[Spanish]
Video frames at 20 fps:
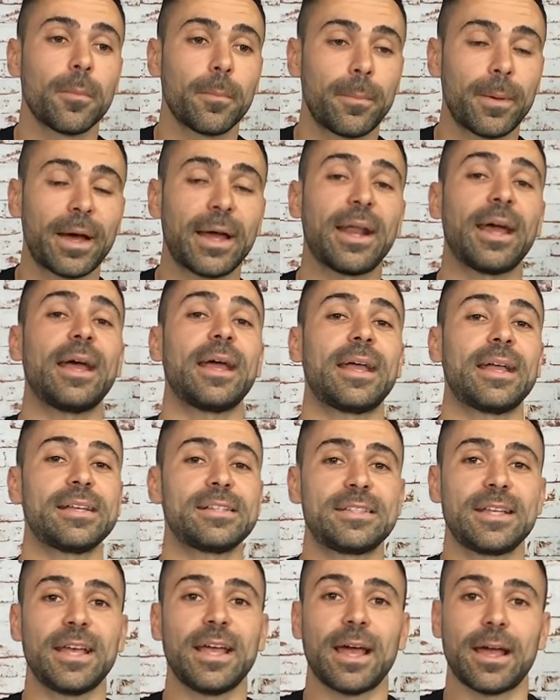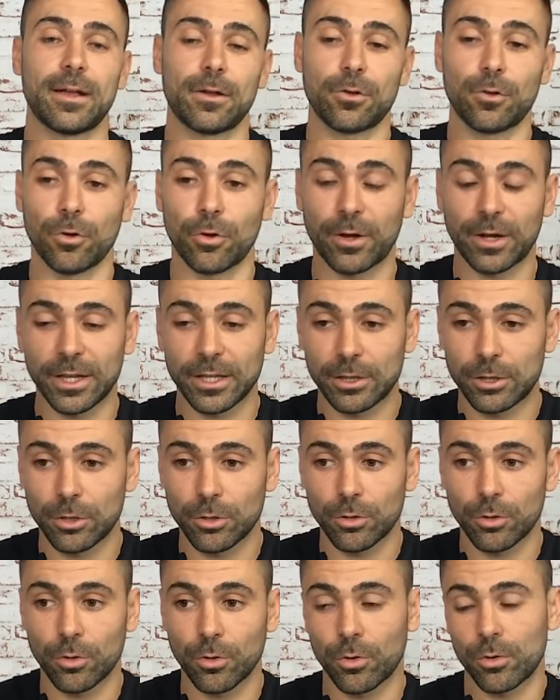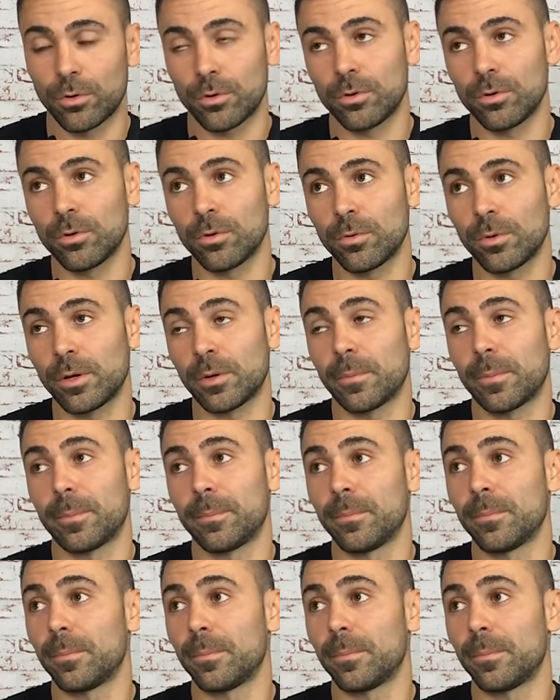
para ese correcto o bueno,